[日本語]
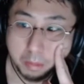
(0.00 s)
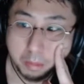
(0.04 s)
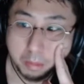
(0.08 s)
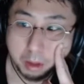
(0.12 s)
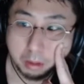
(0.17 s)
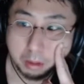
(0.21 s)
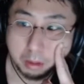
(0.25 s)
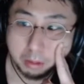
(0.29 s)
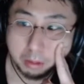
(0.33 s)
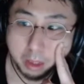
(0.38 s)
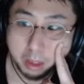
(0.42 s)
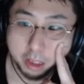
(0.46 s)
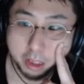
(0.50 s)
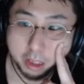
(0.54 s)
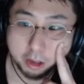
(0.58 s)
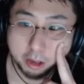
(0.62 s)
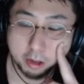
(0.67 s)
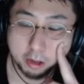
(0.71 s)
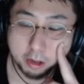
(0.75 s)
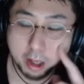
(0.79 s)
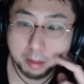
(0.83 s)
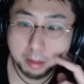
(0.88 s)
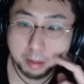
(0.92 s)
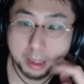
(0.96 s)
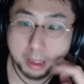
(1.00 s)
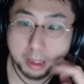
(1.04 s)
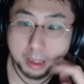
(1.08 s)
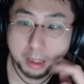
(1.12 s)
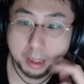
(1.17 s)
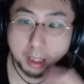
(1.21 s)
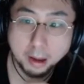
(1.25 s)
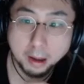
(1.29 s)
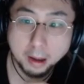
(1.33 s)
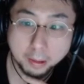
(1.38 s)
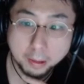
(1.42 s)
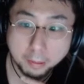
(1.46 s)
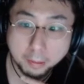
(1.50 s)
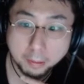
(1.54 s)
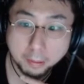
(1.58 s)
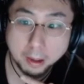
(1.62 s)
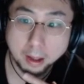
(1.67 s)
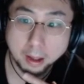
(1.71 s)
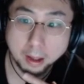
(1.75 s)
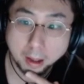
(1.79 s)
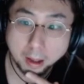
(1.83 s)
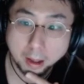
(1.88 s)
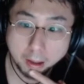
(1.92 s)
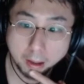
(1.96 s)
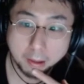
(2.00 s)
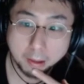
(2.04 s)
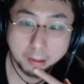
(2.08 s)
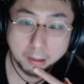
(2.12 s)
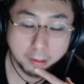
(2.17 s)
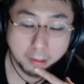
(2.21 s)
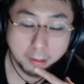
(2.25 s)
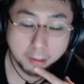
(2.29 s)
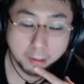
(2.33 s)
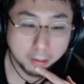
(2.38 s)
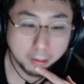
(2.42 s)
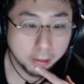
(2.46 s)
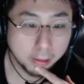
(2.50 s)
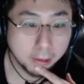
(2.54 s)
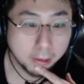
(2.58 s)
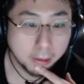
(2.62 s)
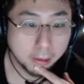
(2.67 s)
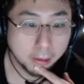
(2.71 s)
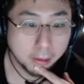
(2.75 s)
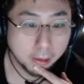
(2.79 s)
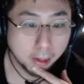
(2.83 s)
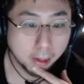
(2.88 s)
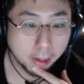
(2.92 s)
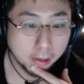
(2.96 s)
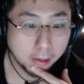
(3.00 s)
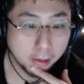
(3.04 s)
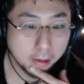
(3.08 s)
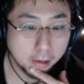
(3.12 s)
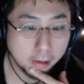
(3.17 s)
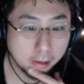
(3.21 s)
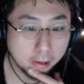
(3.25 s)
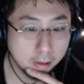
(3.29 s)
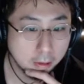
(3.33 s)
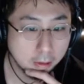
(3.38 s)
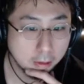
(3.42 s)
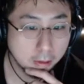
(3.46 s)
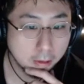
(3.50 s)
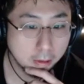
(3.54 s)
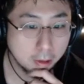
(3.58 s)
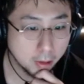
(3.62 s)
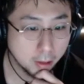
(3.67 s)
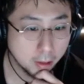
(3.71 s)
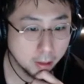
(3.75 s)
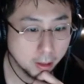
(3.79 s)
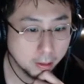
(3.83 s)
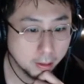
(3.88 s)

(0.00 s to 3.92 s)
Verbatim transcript: マッチのサーバーだね、これね。完全にそうだよね。